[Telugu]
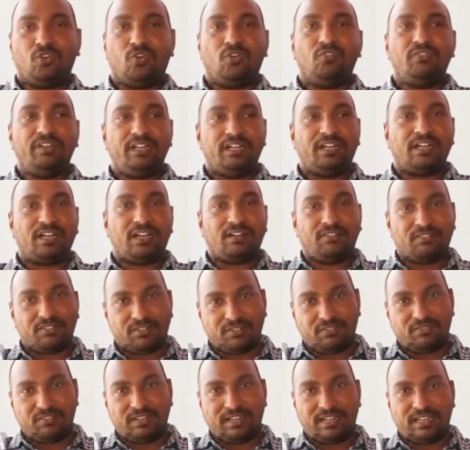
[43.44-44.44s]
కోవిడ్
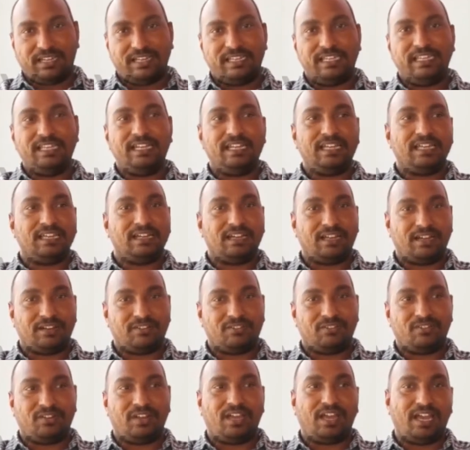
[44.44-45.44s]
రావటం వల్ల హీరింగ్
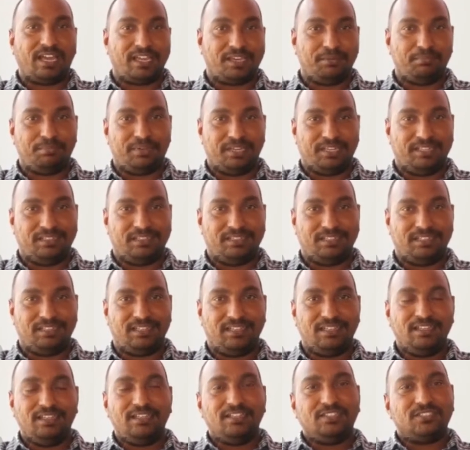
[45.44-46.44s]
రాకుండా ఆగిపోయింది
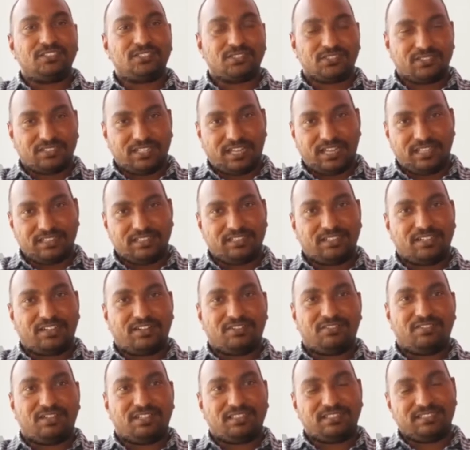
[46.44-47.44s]
సో దాని
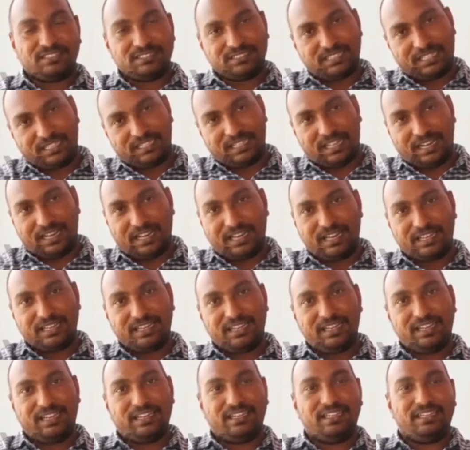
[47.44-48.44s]
తర్వాత నుంచి అది
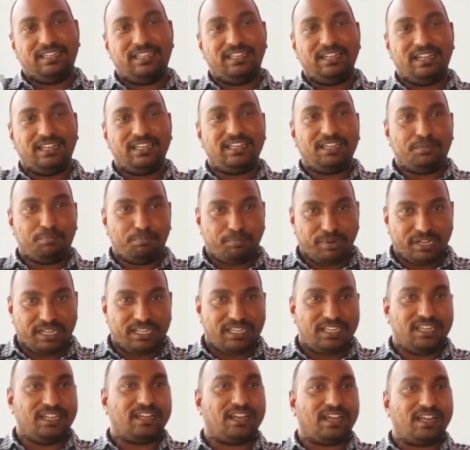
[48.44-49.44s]
అలాగే హీరింగ్కి
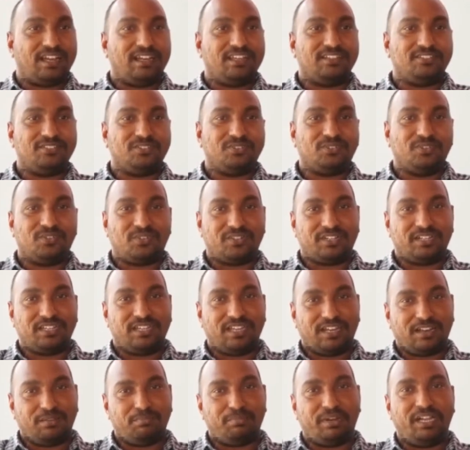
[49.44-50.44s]
ఇప్పటికీ రాలేదు
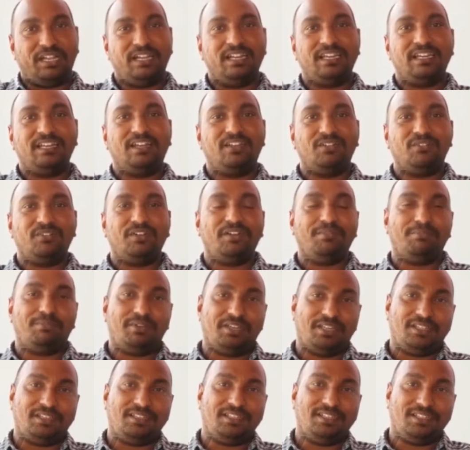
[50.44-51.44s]
కోర్టుకి అలా పెండింగ్లో
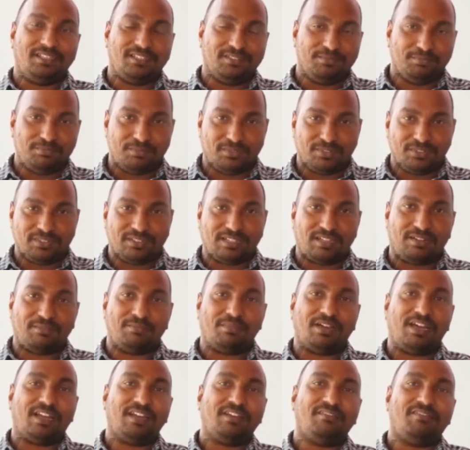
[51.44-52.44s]
ఉండిపోయింది ఇప్పుడు తన
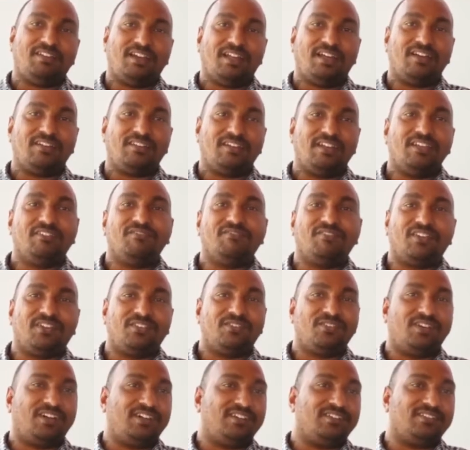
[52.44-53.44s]
భార్య విడాకులు
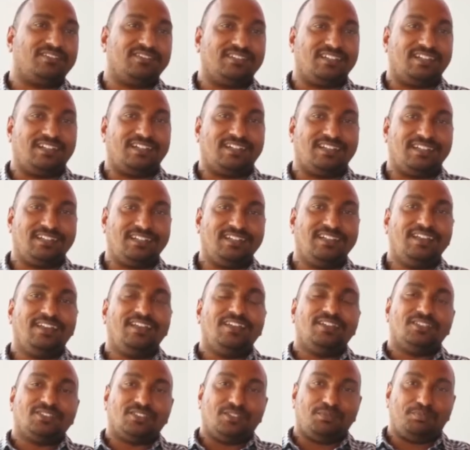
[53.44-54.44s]
ఇవ్వను అంటుందంట
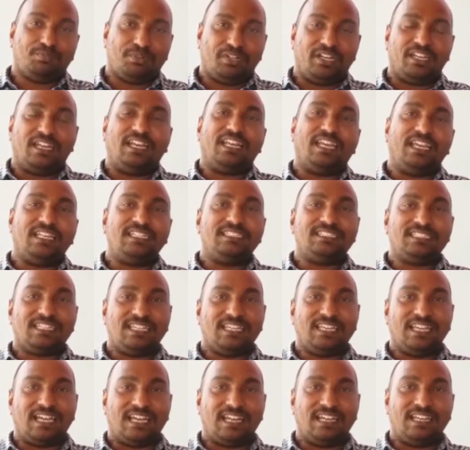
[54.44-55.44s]
సో ఇప్పుడు నేనేం
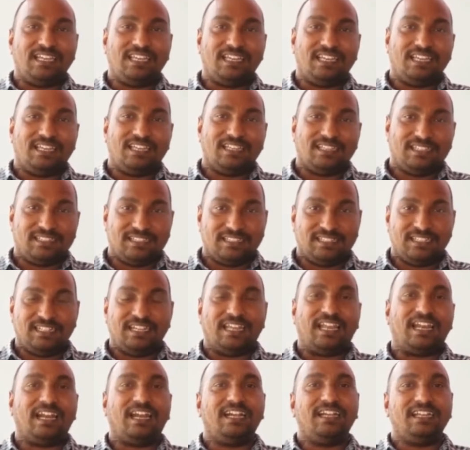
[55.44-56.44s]
చేయాలి
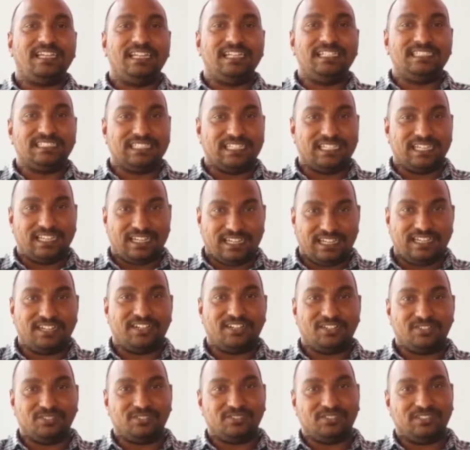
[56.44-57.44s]
దీన్ని ఎలా డీల్ చేయాలి అని
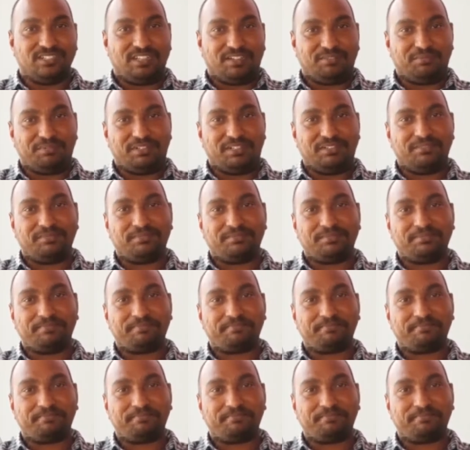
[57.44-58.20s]
అడుగుతున్నారు మేడం